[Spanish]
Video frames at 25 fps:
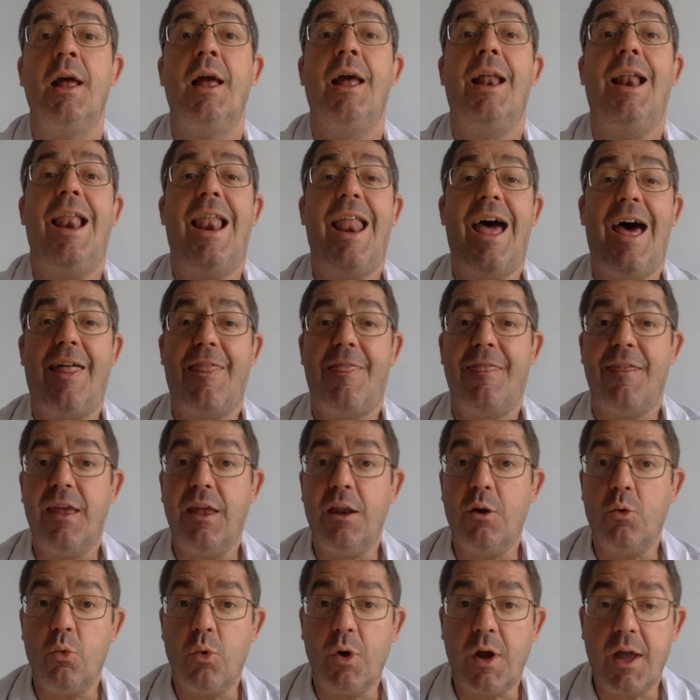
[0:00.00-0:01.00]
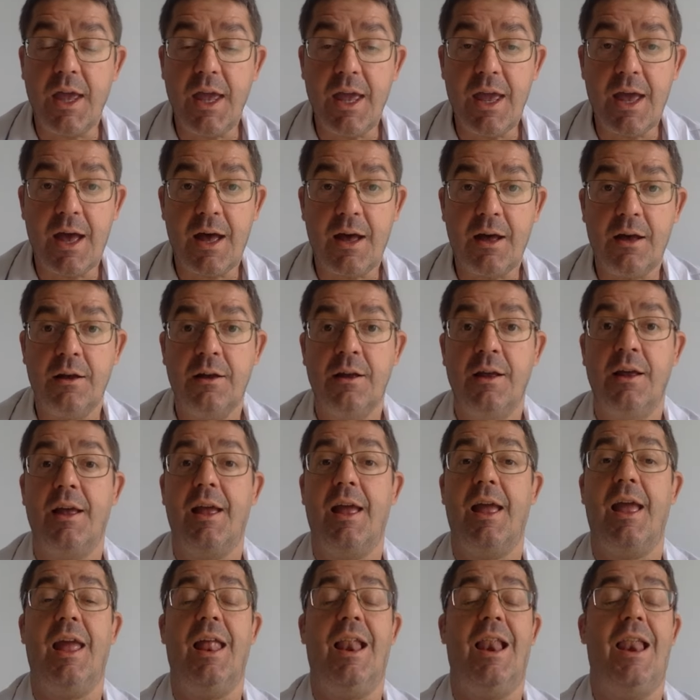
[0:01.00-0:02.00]
la cirugía
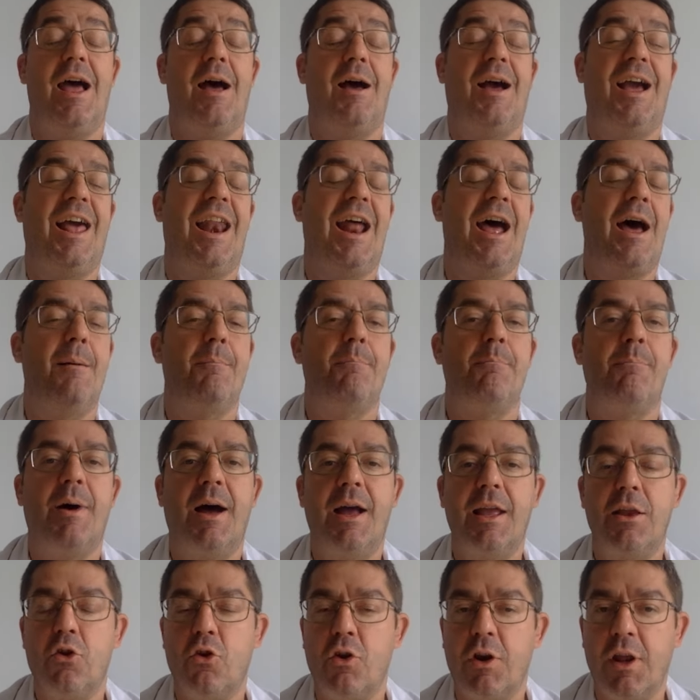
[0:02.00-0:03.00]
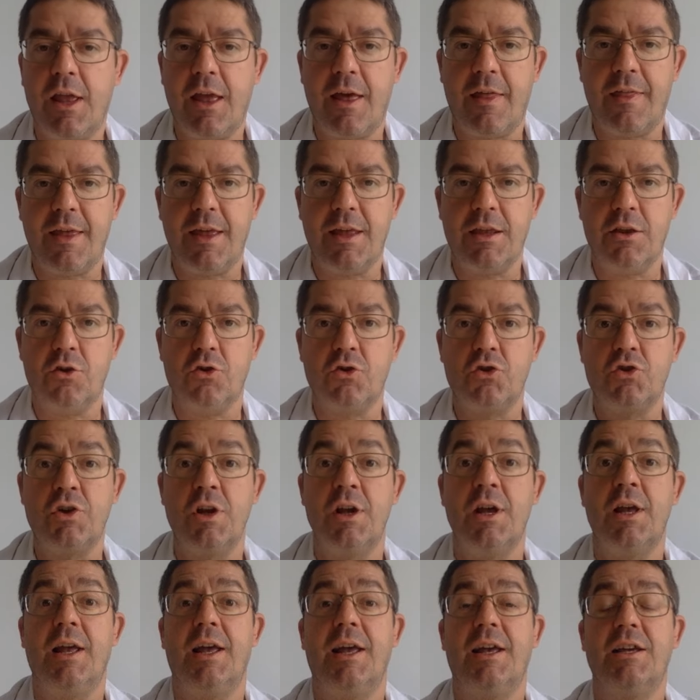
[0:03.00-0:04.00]
en la gran mayoría de ellos
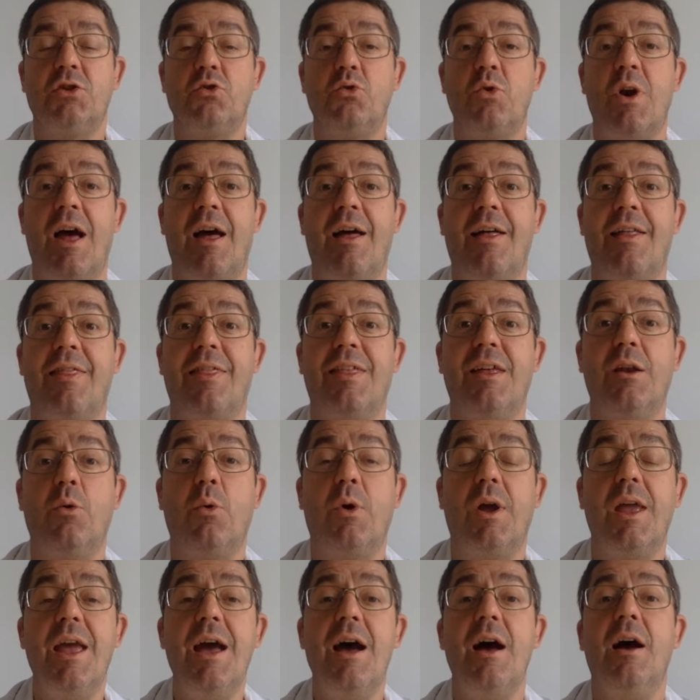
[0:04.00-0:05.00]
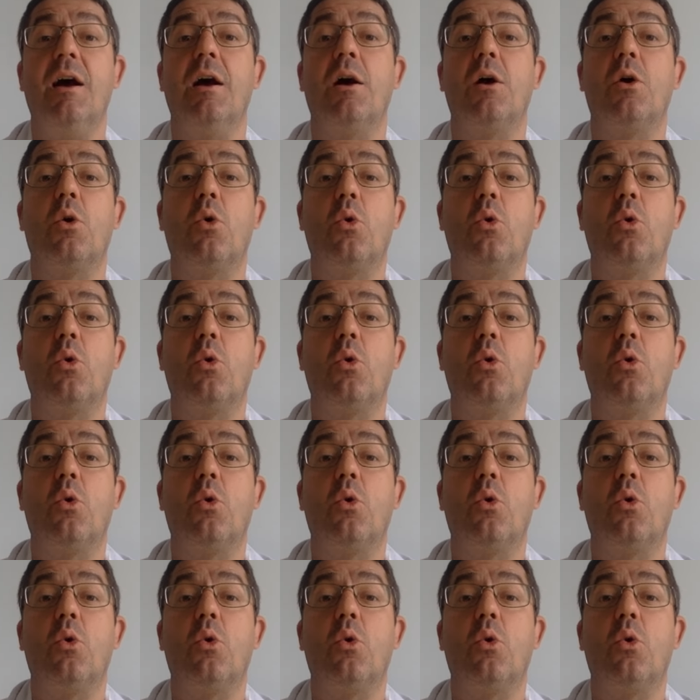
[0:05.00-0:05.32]
es una cirugía